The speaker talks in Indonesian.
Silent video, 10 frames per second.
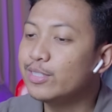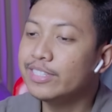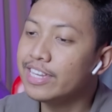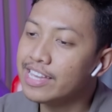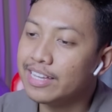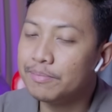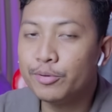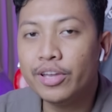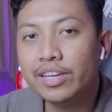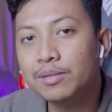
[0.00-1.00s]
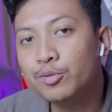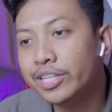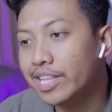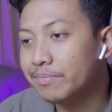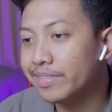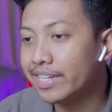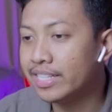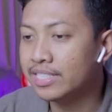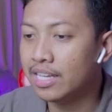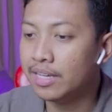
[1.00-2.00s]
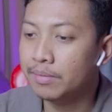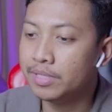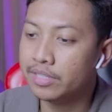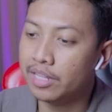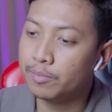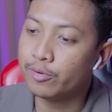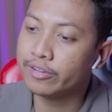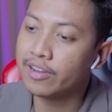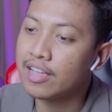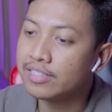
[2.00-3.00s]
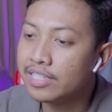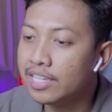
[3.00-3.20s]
Kucingnya punya ilmu hitam ya guys ya. Bisa teleportasi